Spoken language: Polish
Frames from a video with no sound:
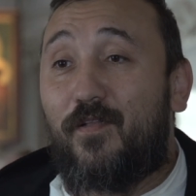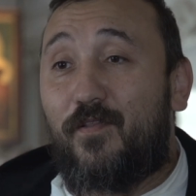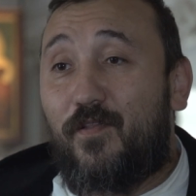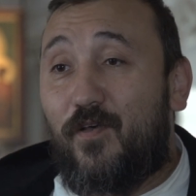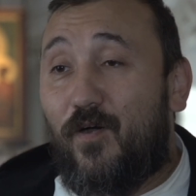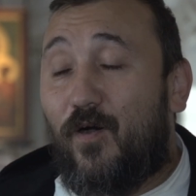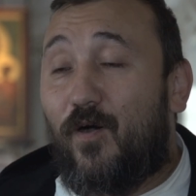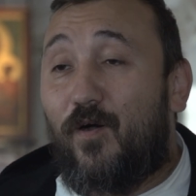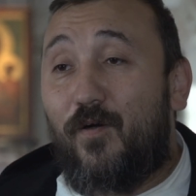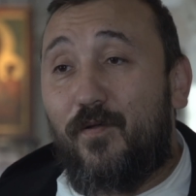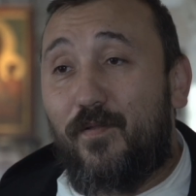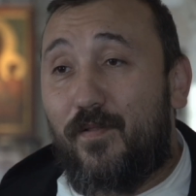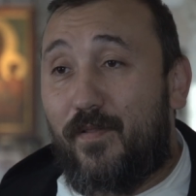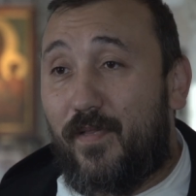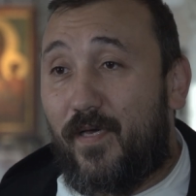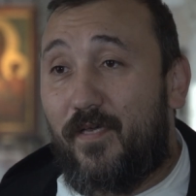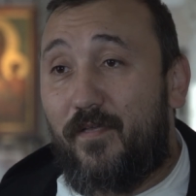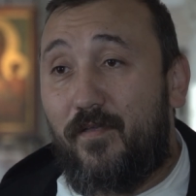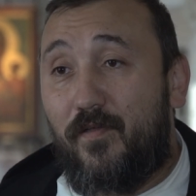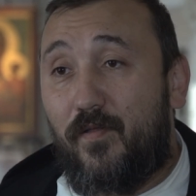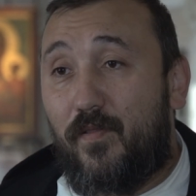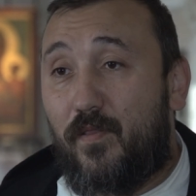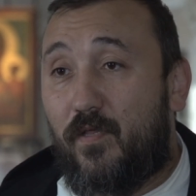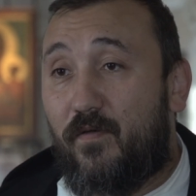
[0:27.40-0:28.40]
To on
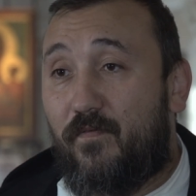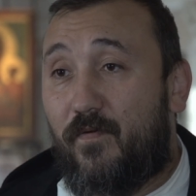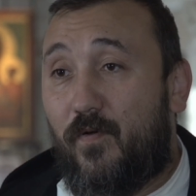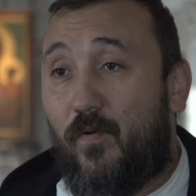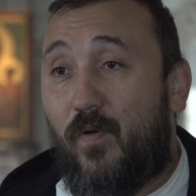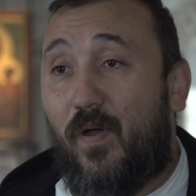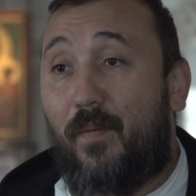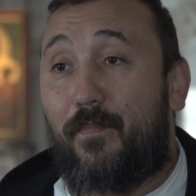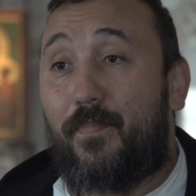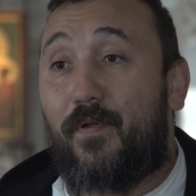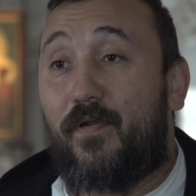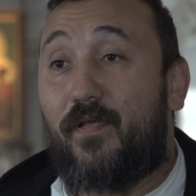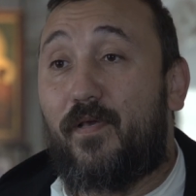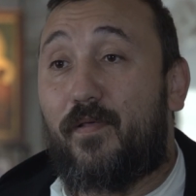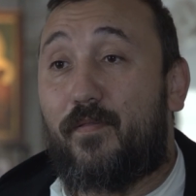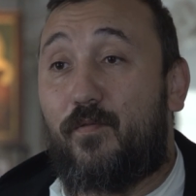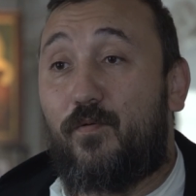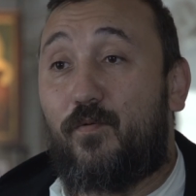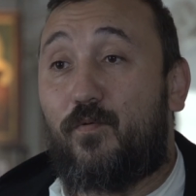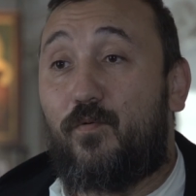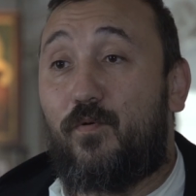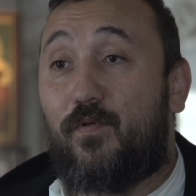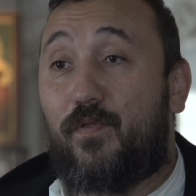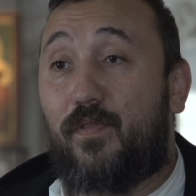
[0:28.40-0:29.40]
zainicjował apel
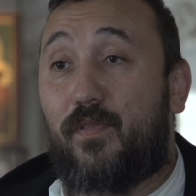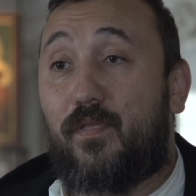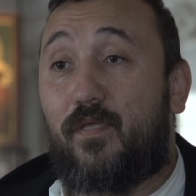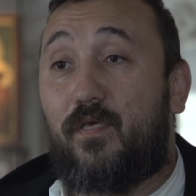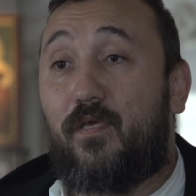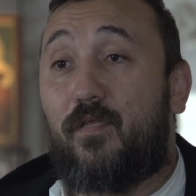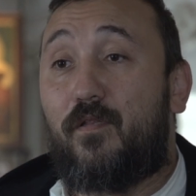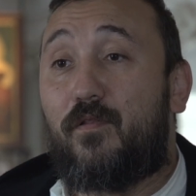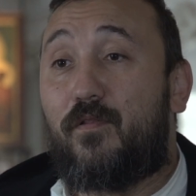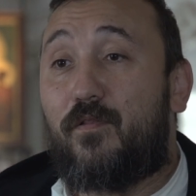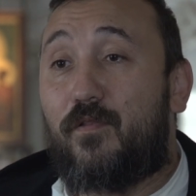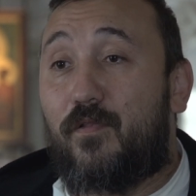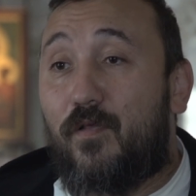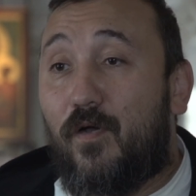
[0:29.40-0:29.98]
jasnogórski.